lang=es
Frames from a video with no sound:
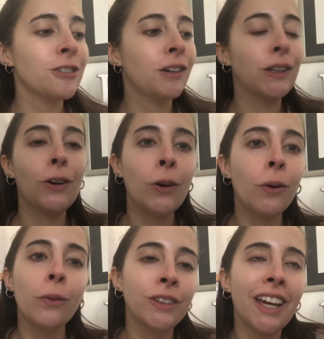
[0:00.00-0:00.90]
sobre todo
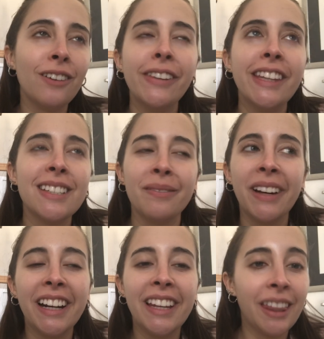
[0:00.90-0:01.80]
un día al fin de
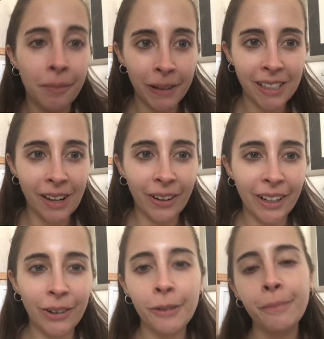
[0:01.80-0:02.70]
semana y es demasiado
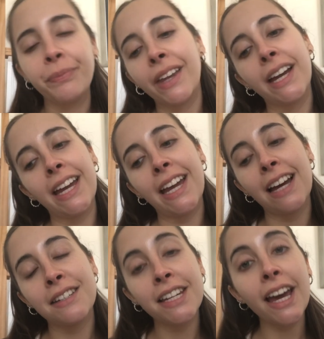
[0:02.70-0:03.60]
rico. Eh,
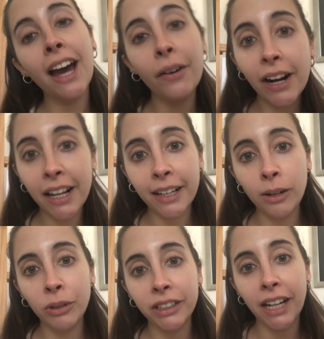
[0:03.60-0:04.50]
así que ahora les quiero
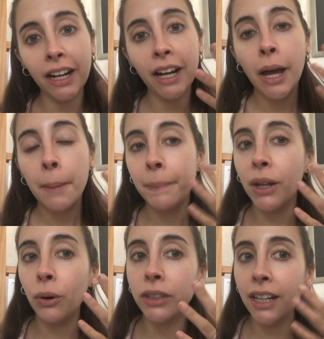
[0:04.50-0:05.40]
mostrar mi
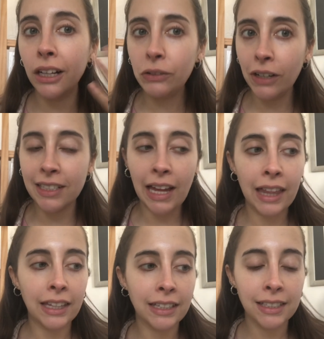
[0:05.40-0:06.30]
rutina actualizada
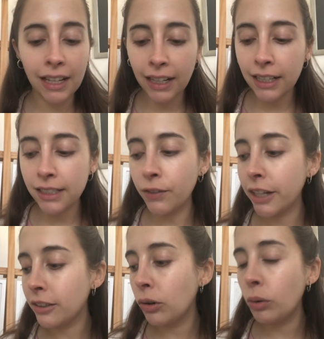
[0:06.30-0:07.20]
de cejas. Voy a
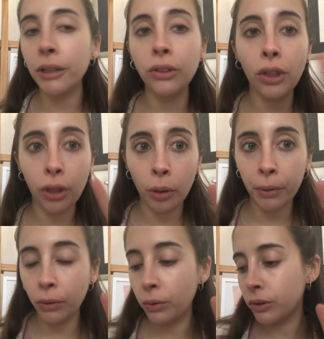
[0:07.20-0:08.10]
estar ocupando dos
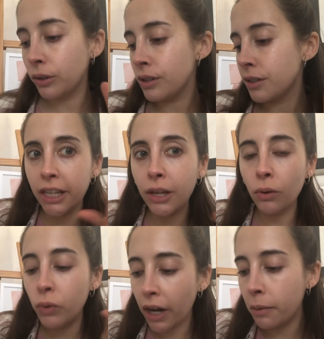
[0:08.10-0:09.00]
productos y
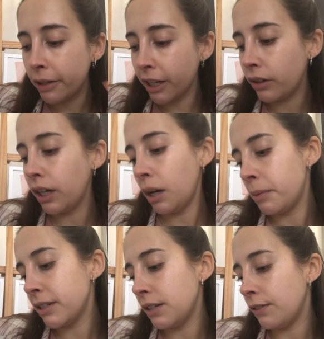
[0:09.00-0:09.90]
un aplicador en
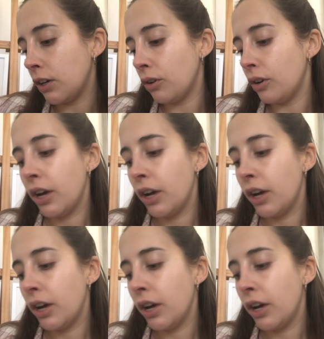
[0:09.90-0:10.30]
específico.